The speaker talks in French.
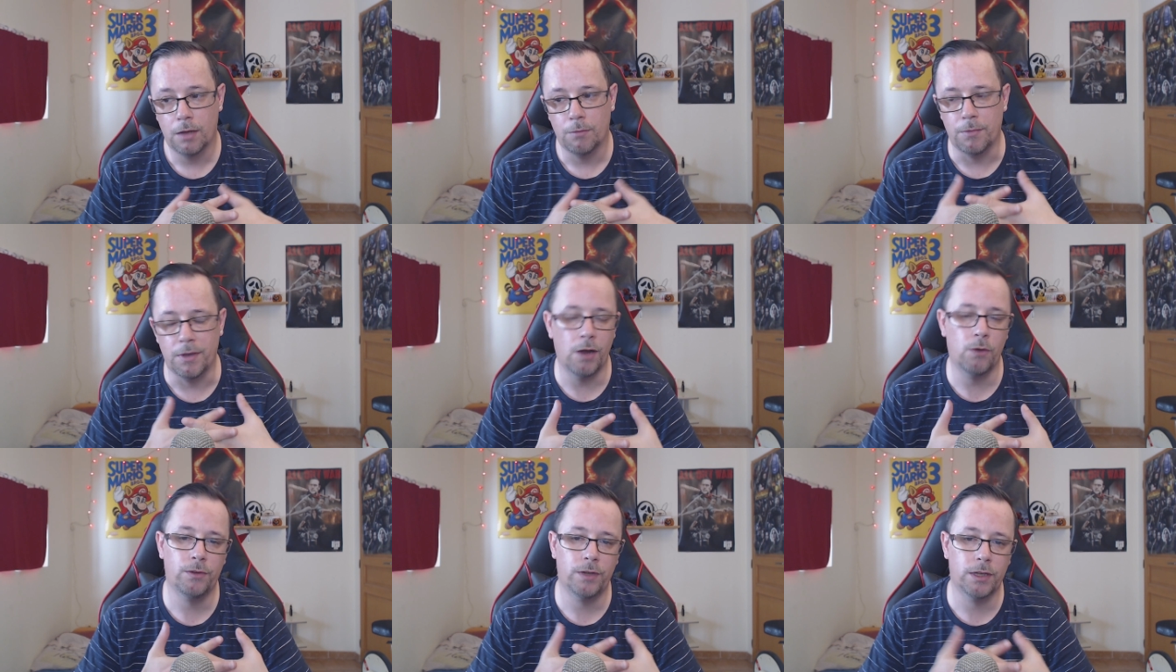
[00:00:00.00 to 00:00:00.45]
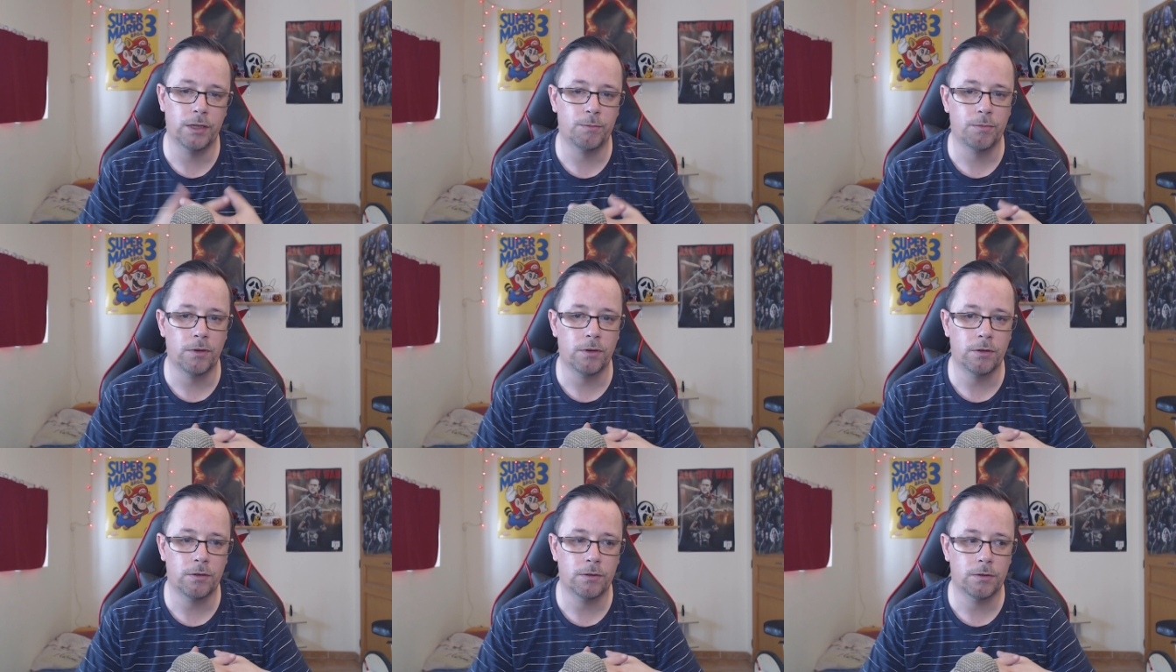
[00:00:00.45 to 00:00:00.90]
Mais là
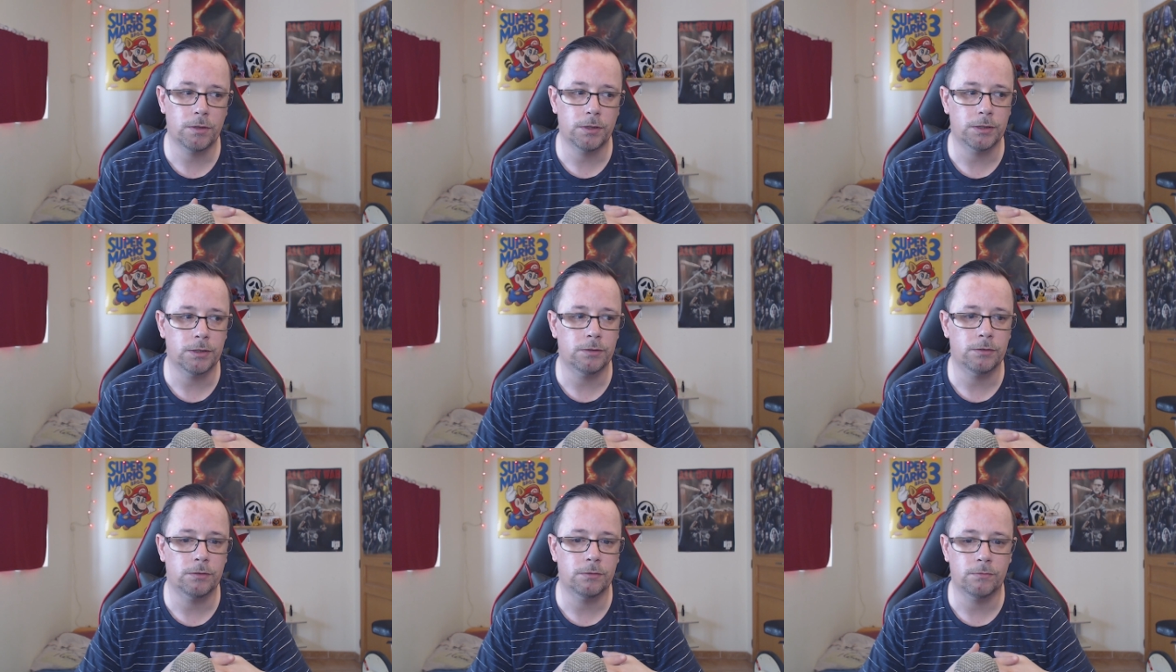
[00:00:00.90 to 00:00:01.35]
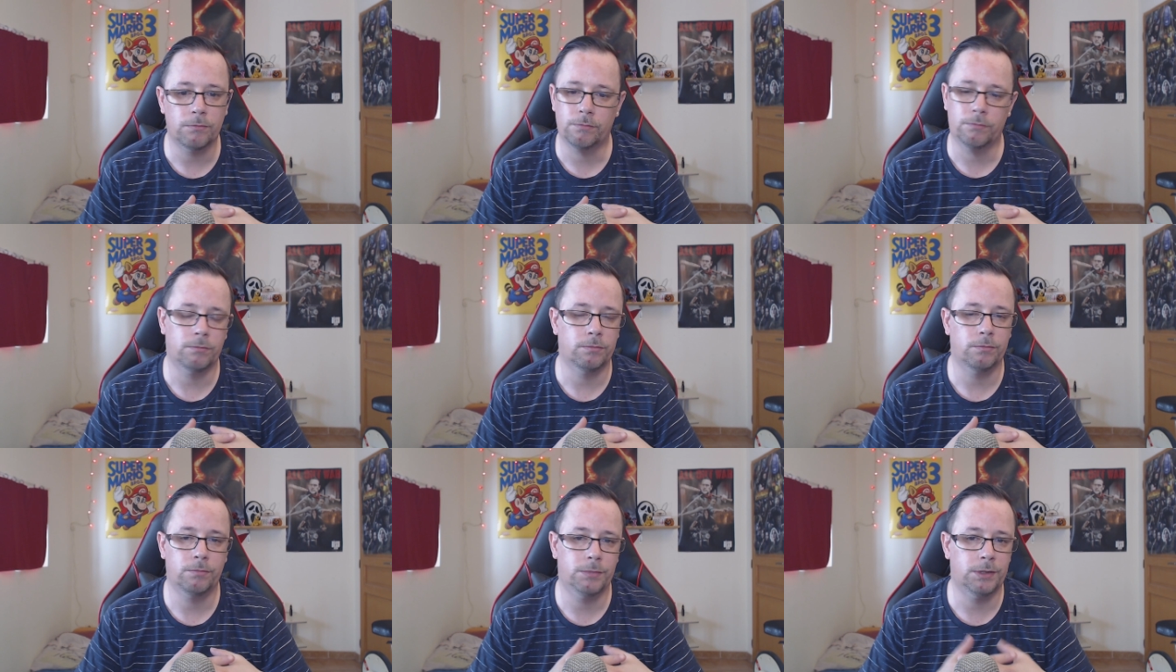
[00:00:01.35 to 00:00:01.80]
honnêtement, euh,
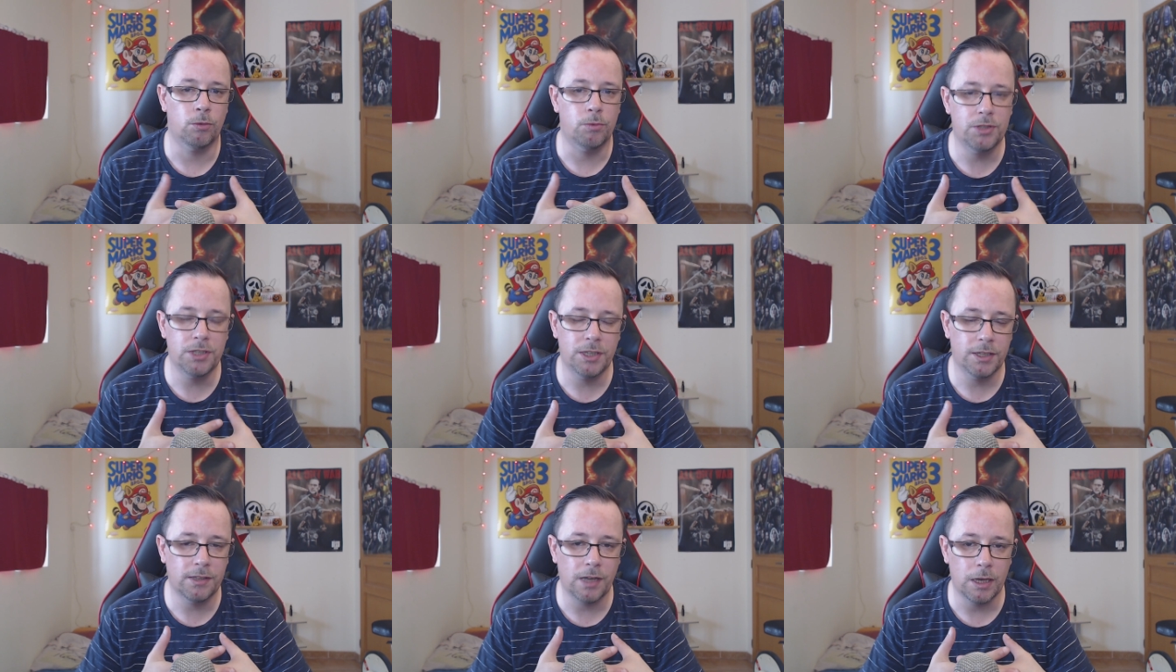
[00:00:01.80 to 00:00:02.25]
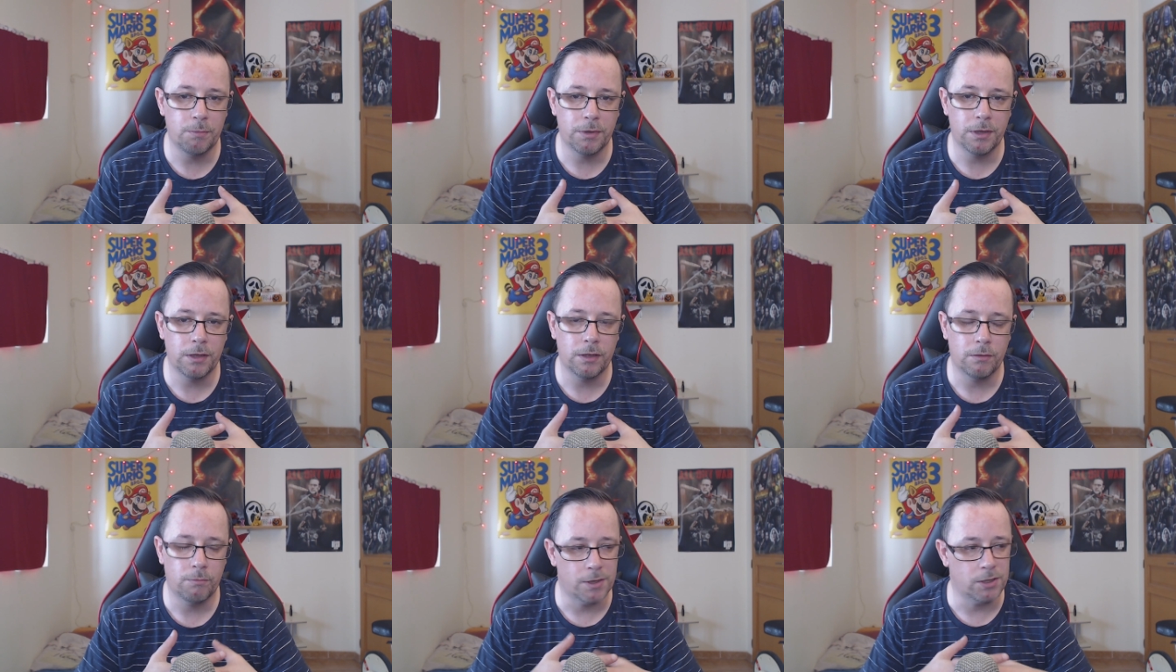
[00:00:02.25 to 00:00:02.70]
t'es obligé d'être
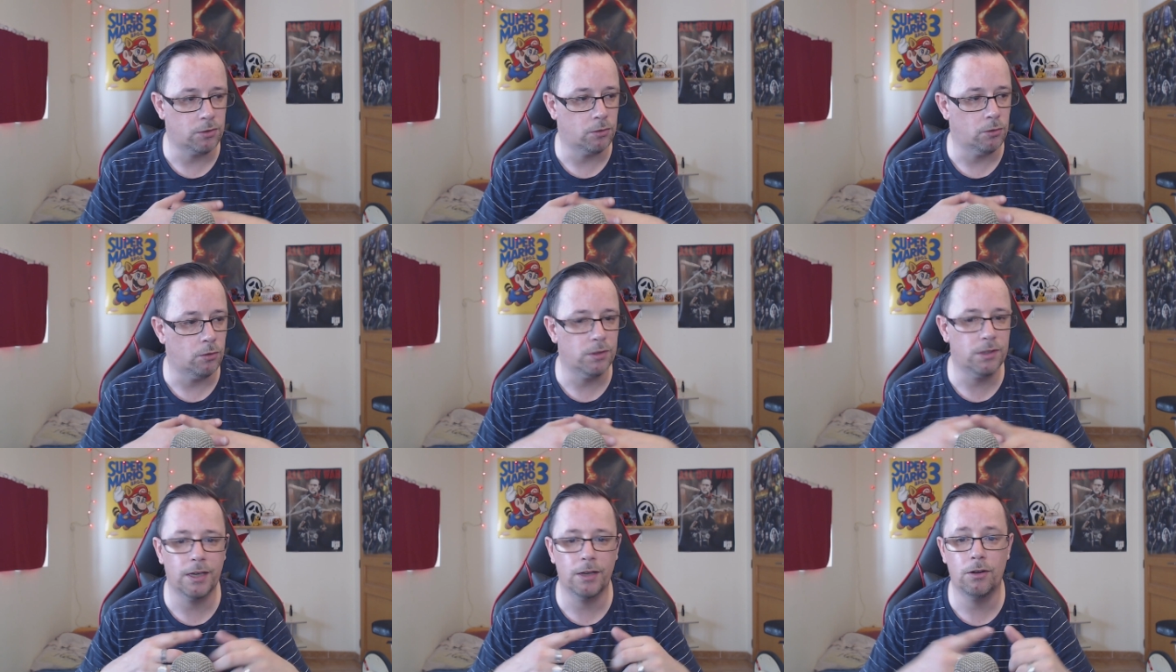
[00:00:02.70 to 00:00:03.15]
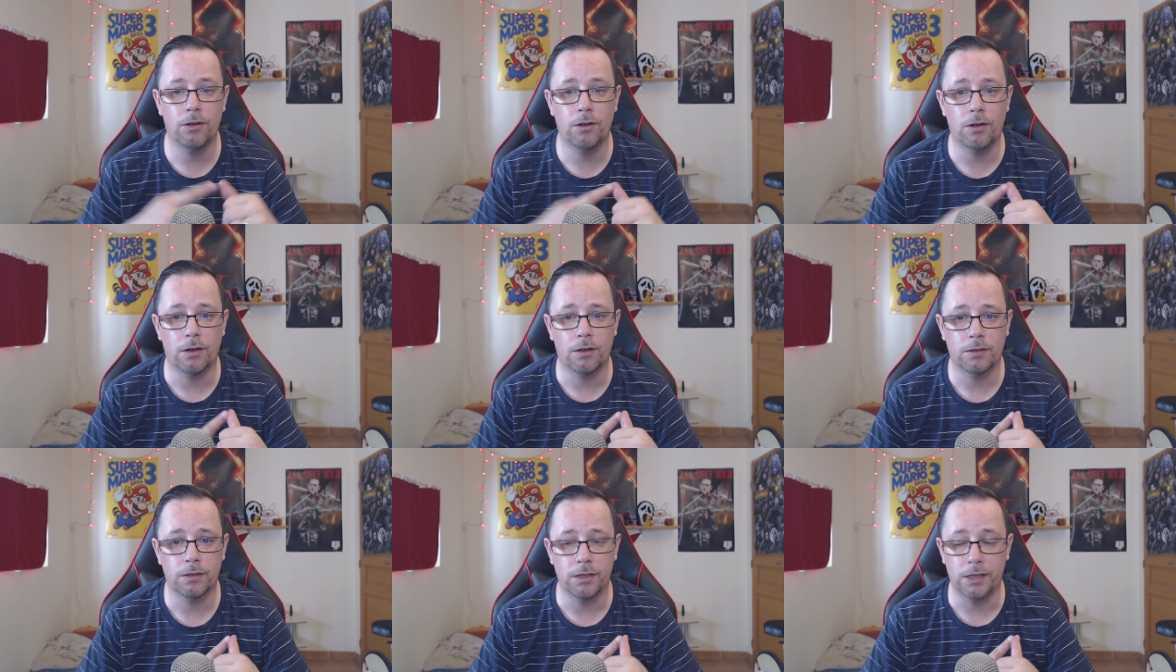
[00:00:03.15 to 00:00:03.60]
hypé, parce que le
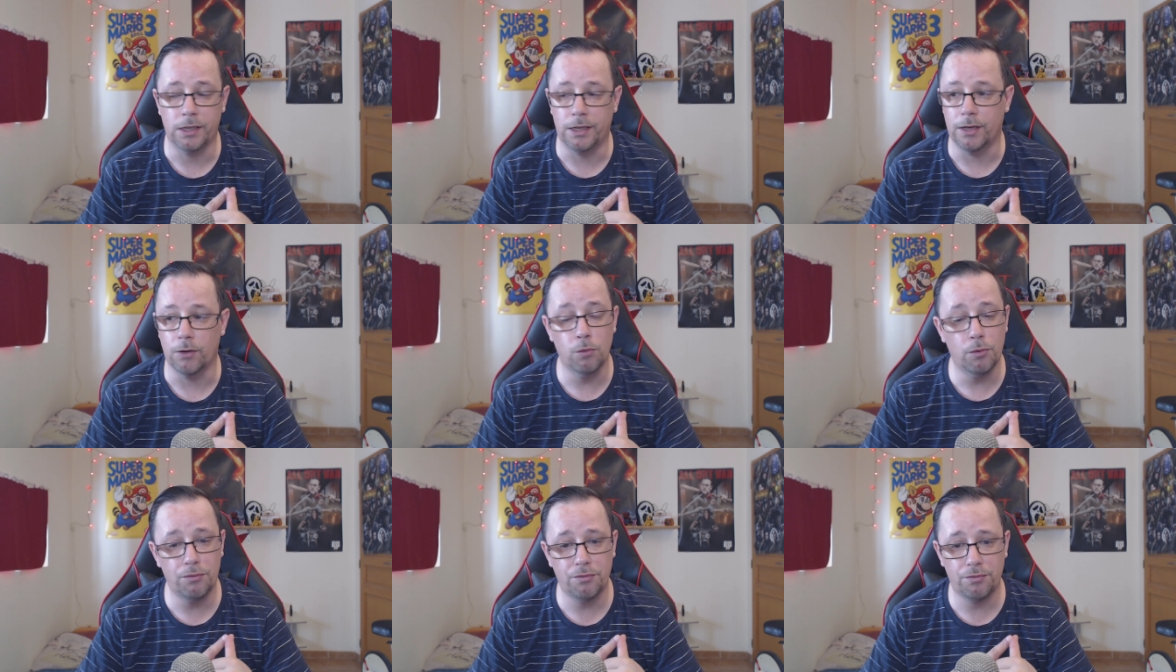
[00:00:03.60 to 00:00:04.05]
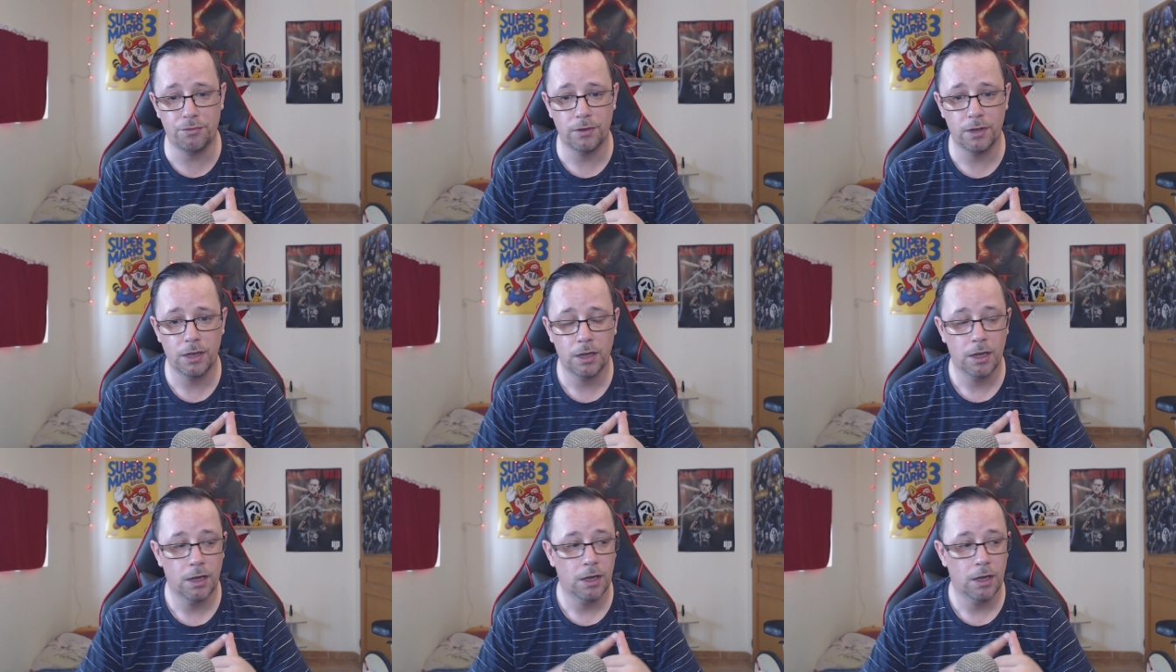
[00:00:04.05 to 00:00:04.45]
trailer, il est ouf,